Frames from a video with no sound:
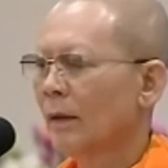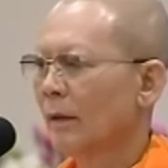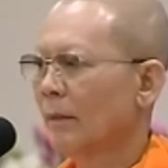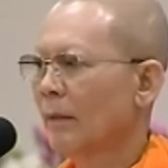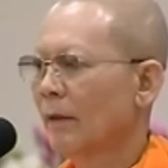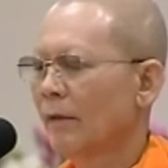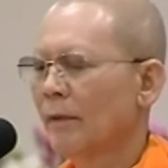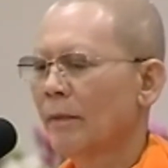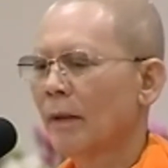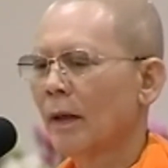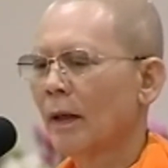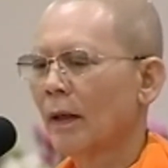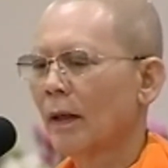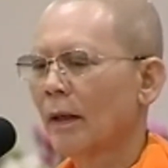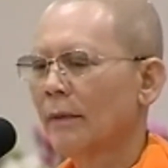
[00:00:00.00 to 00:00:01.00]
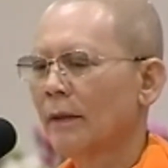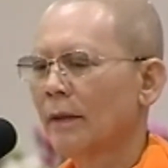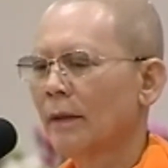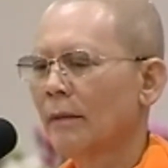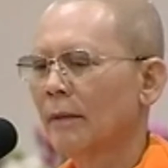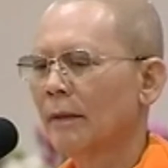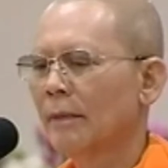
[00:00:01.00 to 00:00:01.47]
สำหรับวิบากกรรมที่
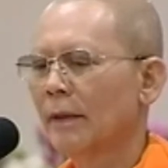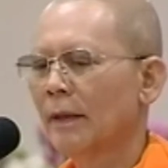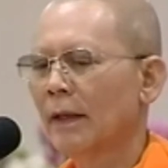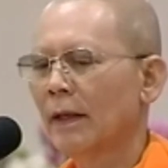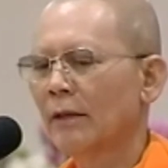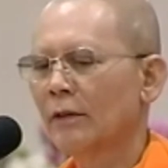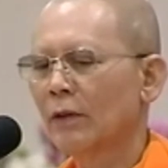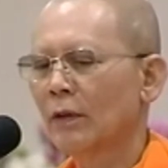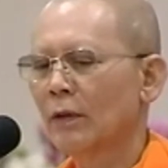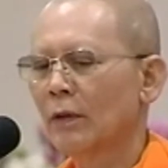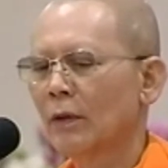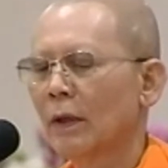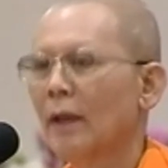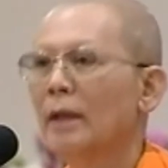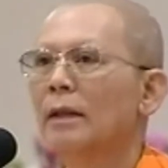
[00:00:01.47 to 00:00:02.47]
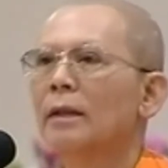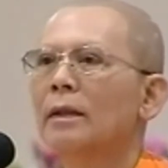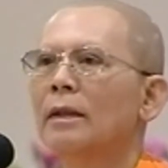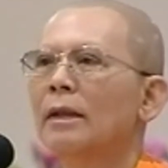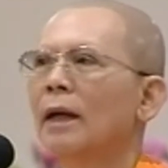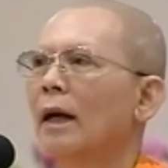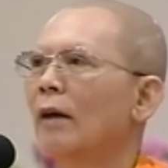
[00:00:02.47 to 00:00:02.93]
ทำให้ภรรยาตัวลูกเอ๊ะ
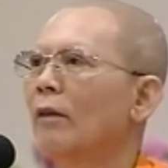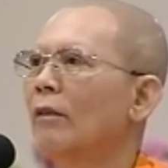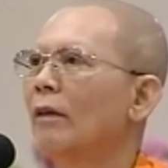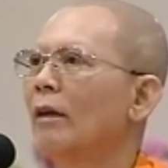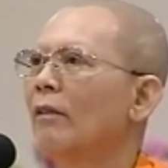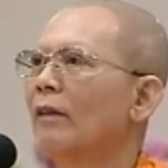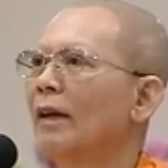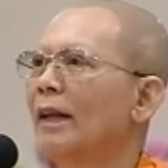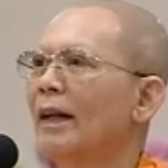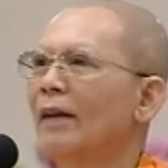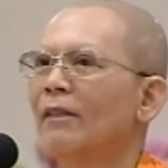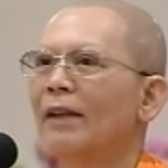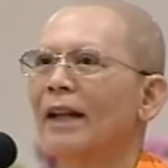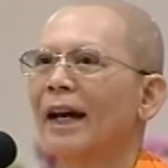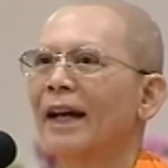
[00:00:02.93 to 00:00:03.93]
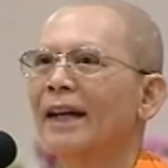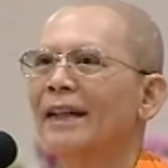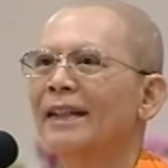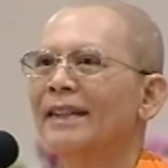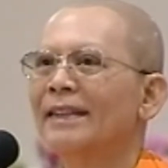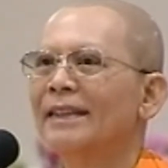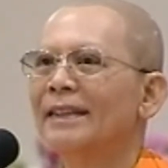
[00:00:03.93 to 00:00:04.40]
เลือกเอาเอาวันเอาวันหลัง
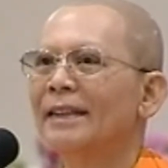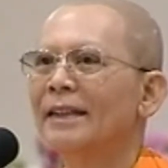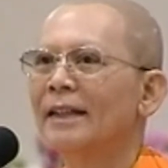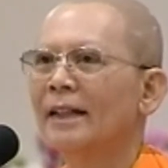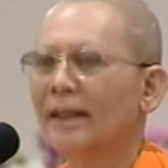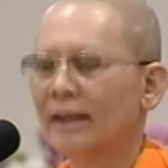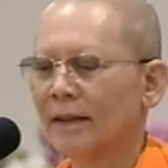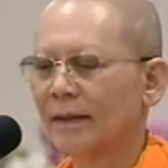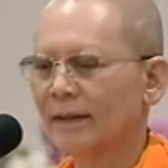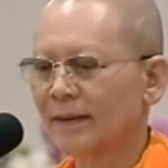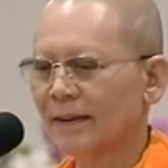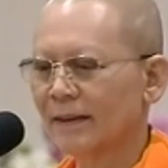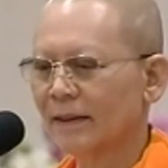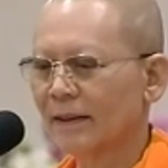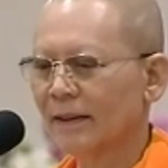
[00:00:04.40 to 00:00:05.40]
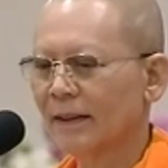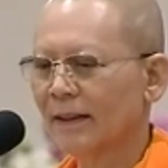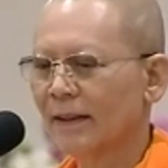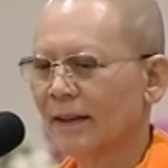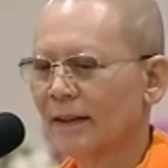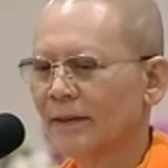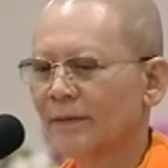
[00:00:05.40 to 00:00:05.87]
เอาท่านี้
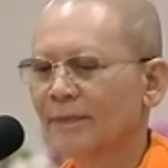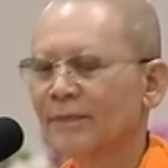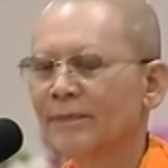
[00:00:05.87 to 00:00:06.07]
เนี่ย